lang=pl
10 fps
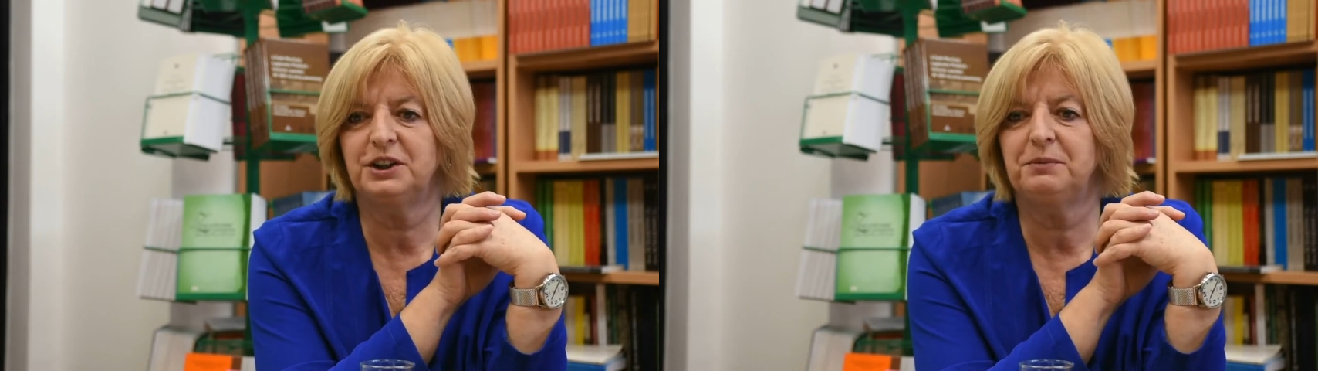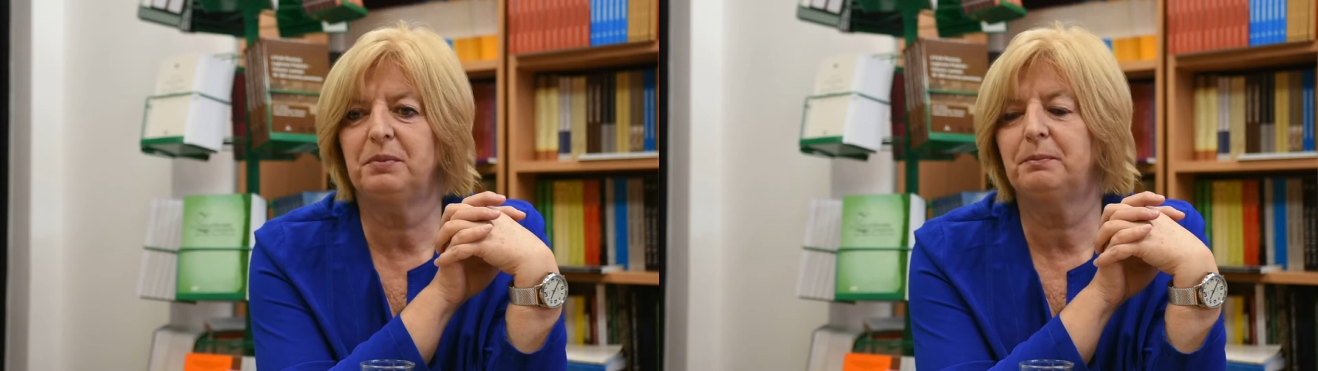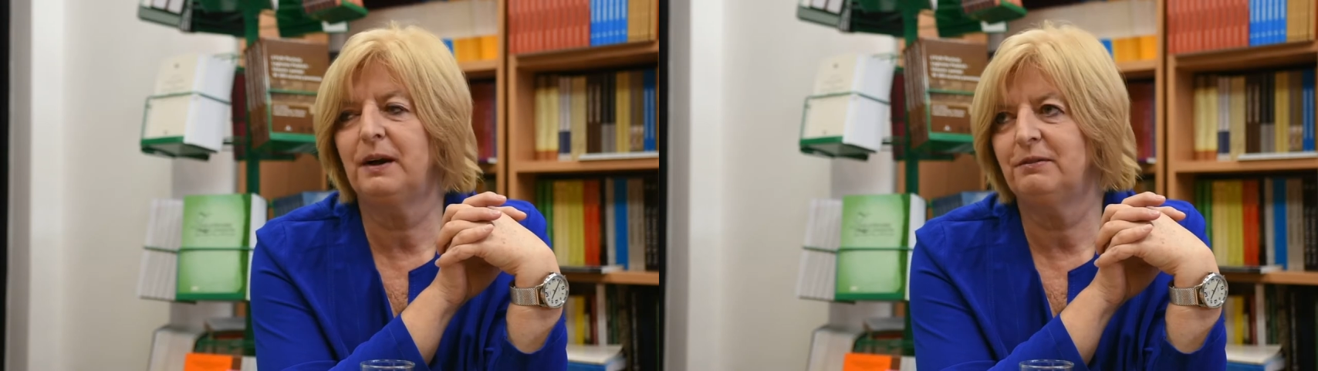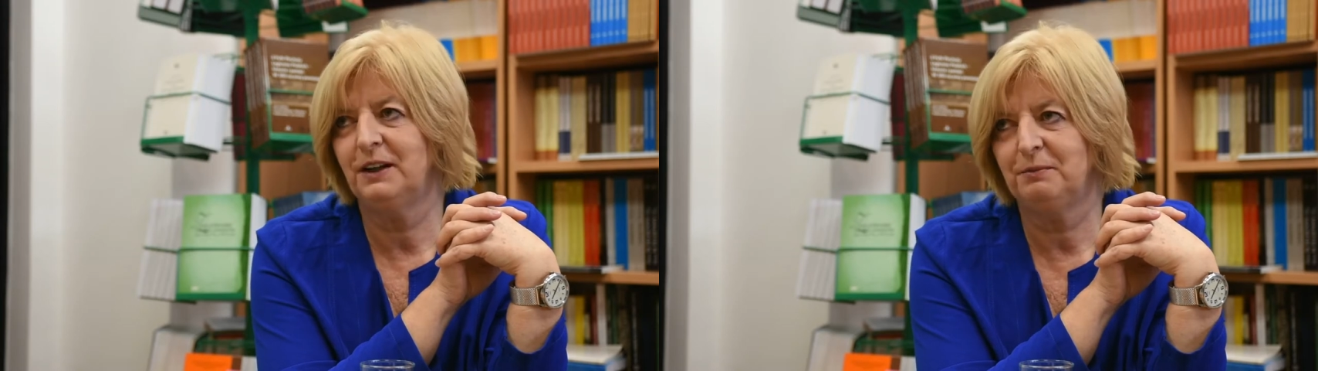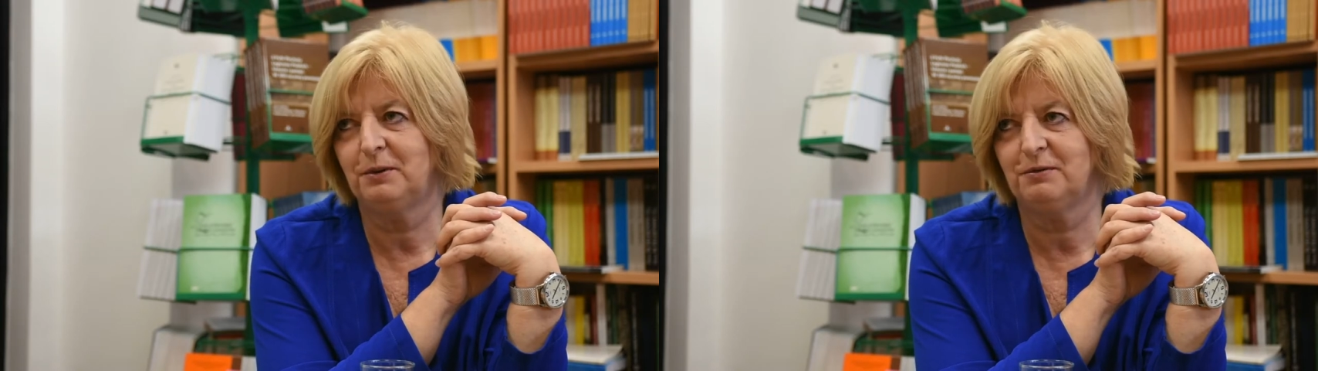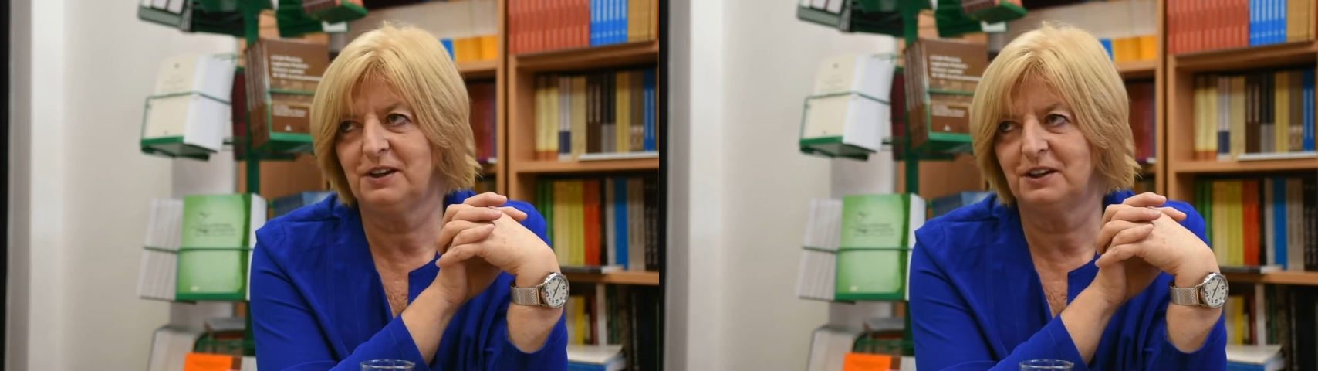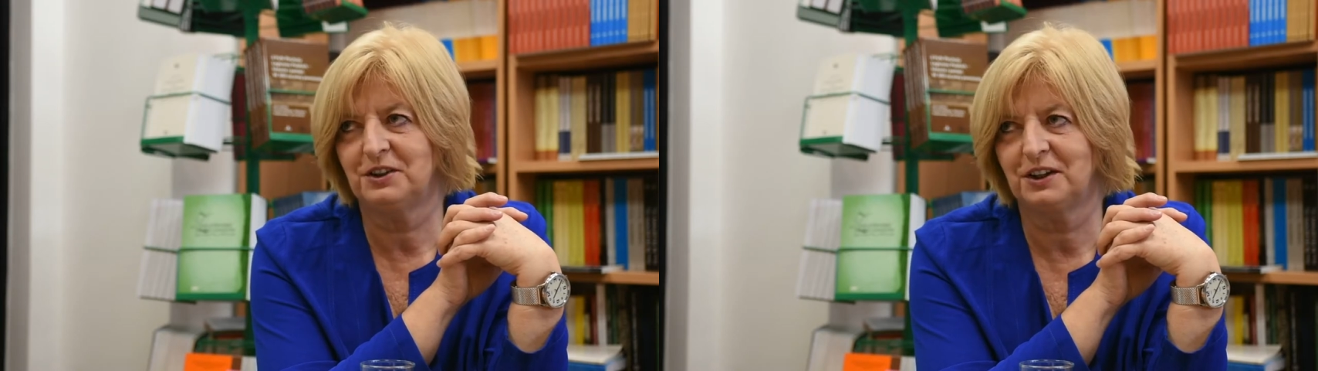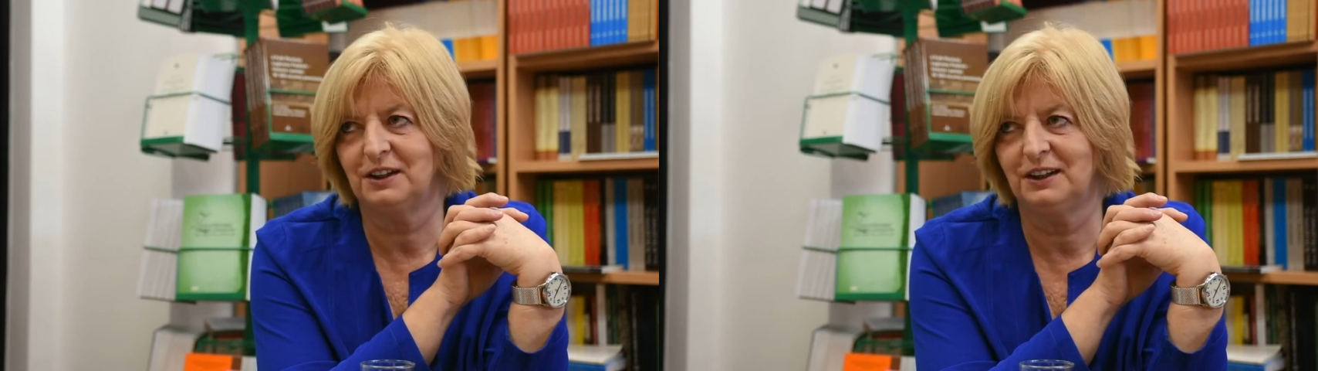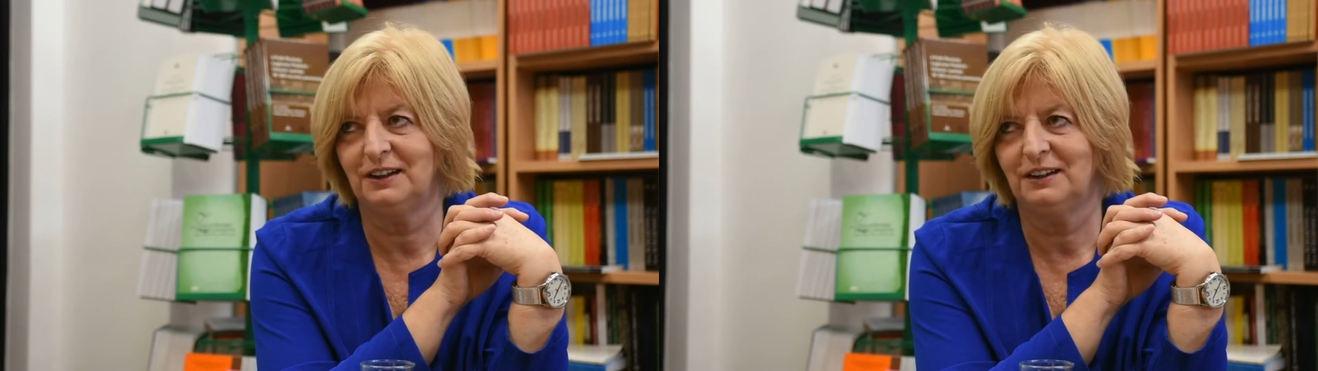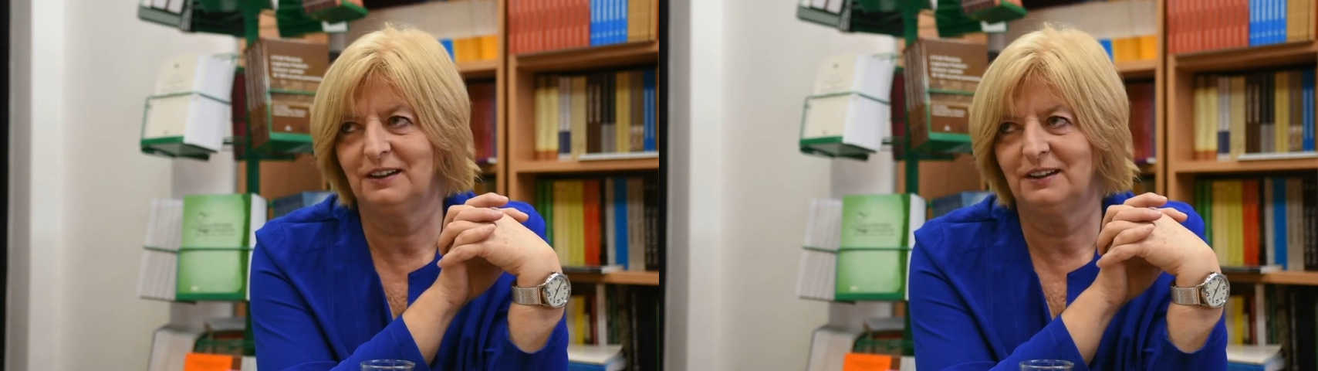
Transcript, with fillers: się po pewnej powierzchni,